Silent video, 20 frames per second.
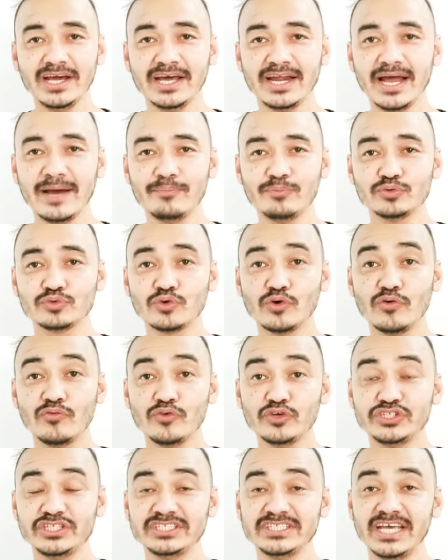अगर आप उसको
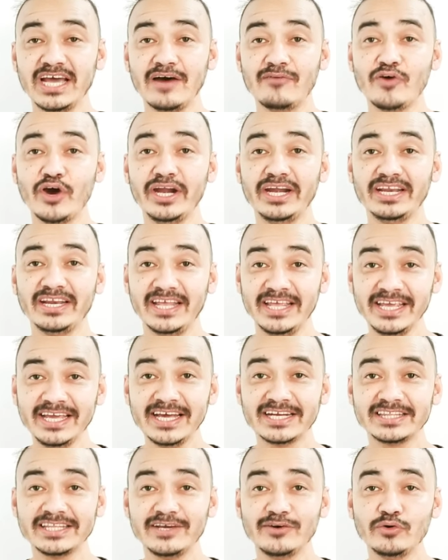वो चीज़ें अवॉइड नहीं
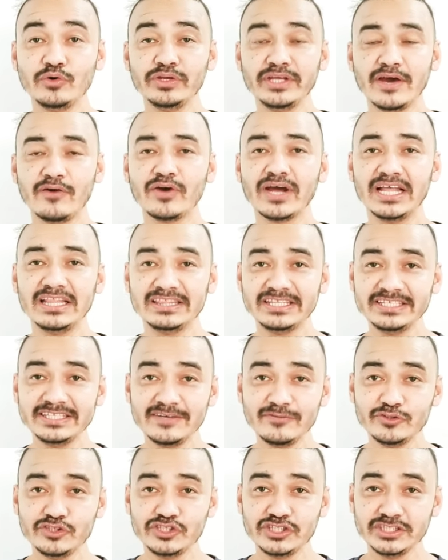करते हो या गलती
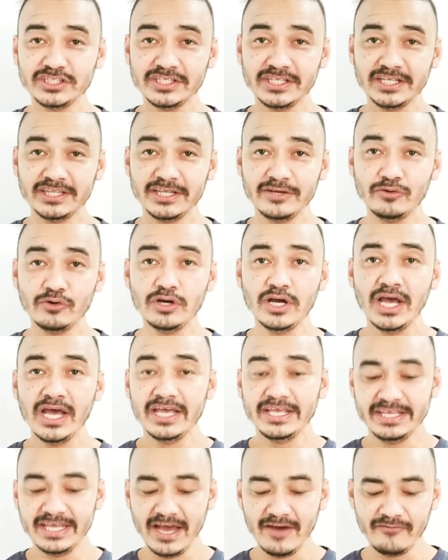से वो चीज़ें देते हो
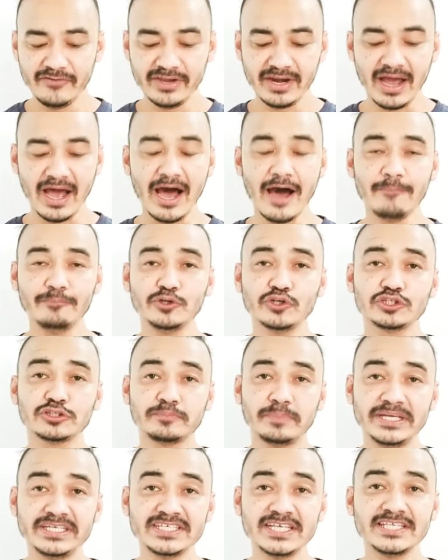या फिर आप जो
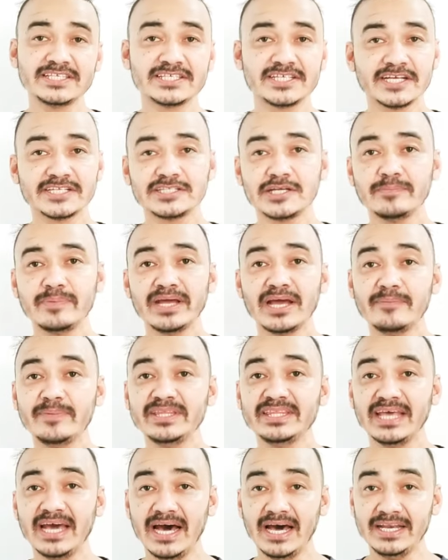स्पेशल इंस्ट्रक्शन पर
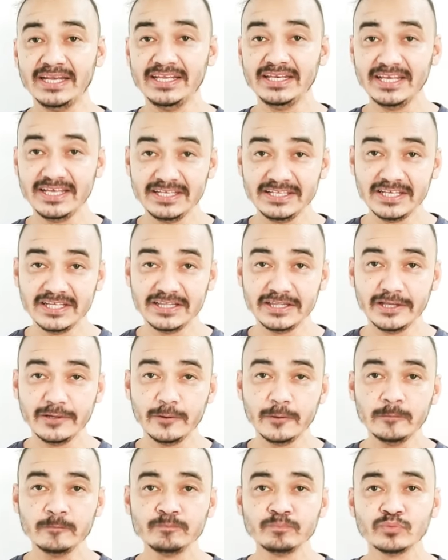कभी ध्यान ही नहीं देते
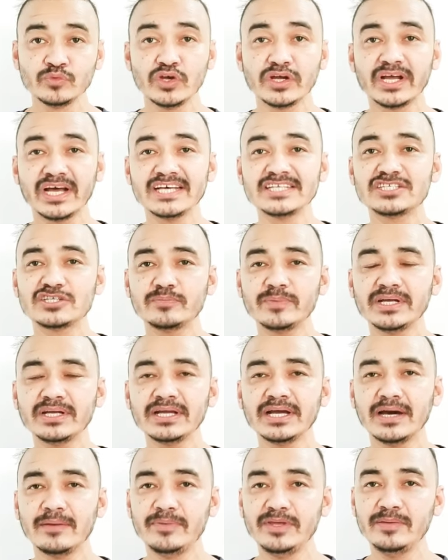हो तो कस्टमर
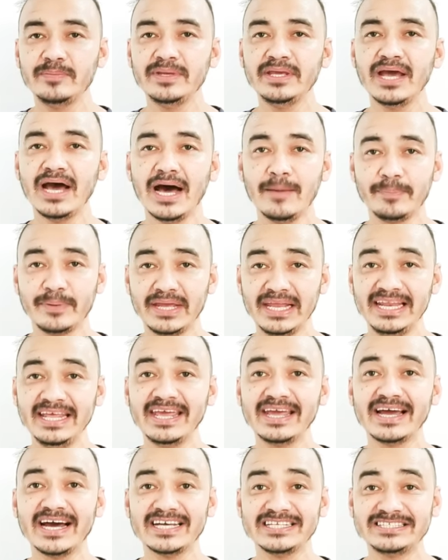कभी भी आपके
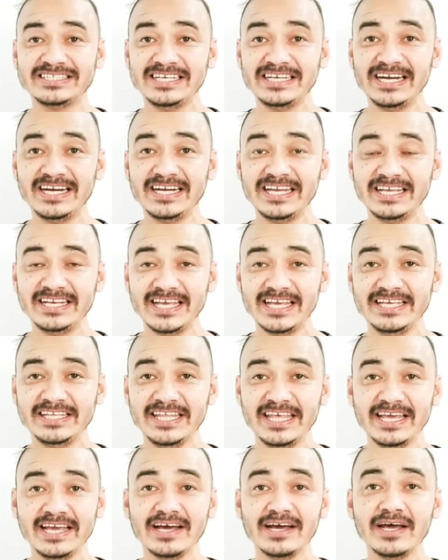लिए एक अच्छी रेटिंग नहीं
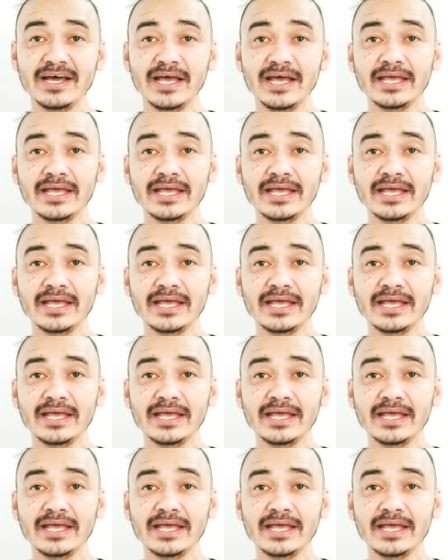देगा